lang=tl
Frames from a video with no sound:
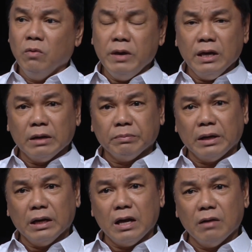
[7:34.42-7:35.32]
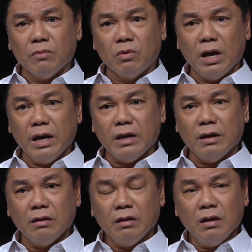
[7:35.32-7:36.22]
Humihirap talaga ang buhay.
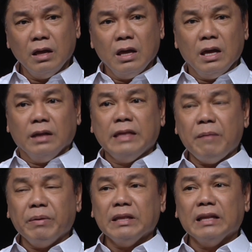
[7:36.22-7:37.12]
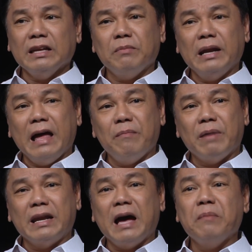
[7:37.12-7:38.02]
Dapat nating
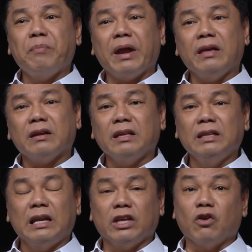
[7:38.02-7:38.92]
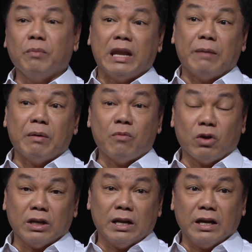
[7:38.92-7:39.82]
malaman na ang prayer hindi lang yung
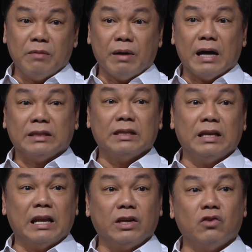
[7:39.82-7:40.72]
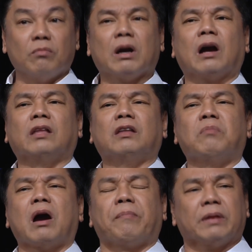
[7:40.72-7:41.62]
minememorya ng iba at hindi lang yung magagandang
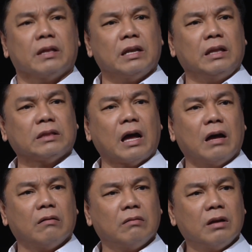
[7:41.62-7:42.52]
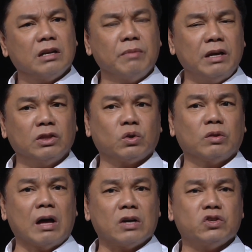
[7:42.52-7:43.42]
mga pananalita na may
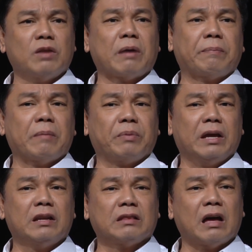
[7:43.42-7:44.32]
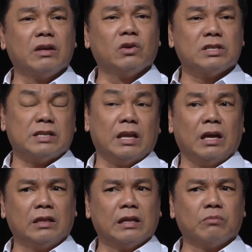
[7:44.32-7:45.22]
introduction na magpe-pray na tayo tapos
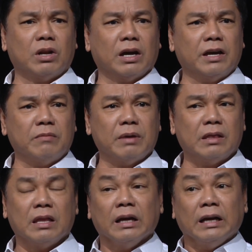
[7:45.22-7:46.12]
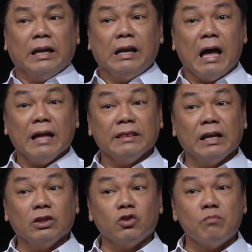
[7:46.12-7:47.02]
ine-endan mo ng amen lahat
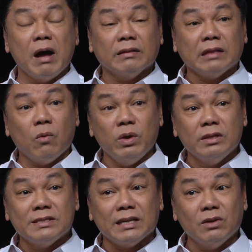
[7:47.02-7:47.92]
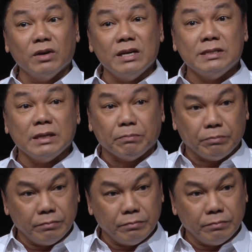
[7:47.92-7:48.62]
ng tumatawid sa iyong isip,